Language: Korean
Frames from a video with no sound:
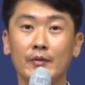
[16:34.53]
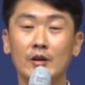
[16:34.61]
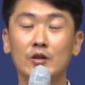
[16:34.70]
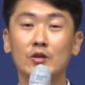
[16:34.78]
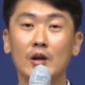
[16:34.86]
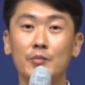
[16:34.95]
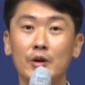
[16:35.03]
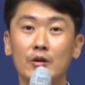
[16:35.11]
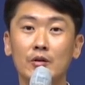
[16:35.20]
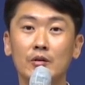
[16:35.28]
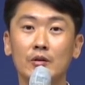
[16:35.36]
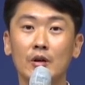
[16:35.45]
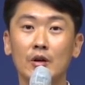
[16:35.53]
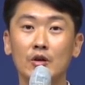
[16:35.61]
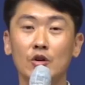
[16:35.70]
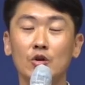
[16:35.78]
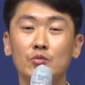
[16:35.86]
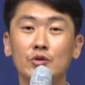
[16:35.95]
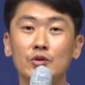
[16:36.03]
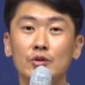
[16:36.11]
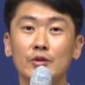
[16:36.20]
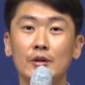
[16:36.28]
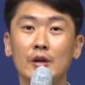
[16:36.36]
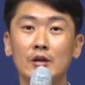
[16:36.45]
그렇다면
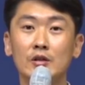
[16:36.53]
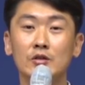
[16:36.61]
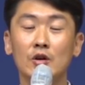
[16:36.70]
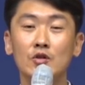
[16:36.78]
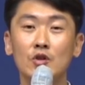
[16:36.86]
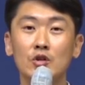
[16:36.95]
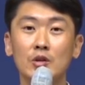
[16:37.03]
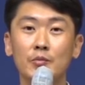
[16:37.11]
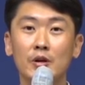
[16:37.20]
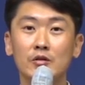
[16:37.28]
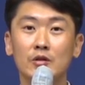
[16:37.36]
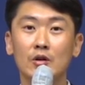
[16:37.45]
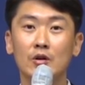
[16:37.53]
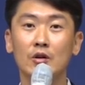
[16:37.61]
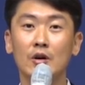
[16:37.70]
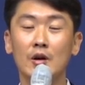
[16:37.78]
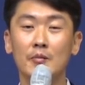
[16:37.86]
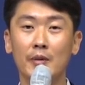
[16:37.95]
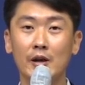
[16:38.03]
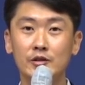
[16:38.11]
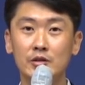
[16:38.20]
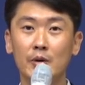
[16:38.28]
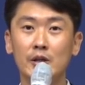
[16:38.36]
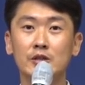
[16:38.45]
여러분은 그 성령님께서
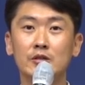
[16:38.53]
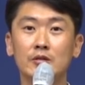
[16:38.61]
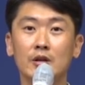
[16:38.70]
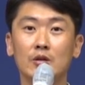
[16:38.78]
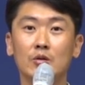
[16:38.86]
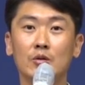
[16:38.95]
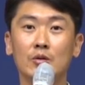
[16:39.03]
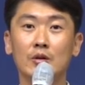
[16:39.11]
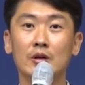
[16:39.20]
말씀하시는 대로